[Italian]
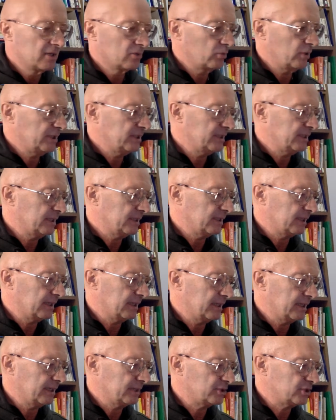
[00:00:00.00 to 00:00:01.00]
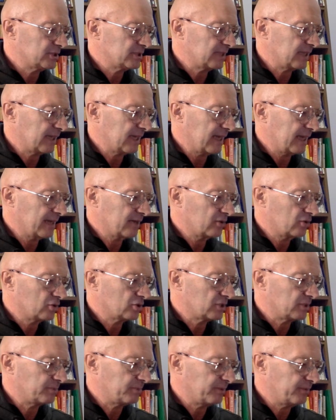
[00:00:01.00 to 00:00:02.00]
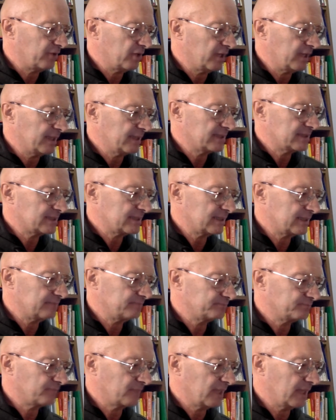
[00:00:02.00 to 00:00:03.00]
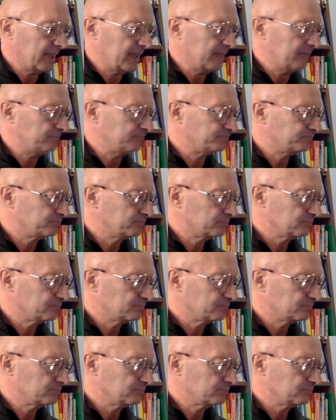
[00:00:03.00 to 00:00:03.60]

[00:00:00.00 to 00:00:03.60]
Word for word: Quindi eh, ci sarà consapevolezza e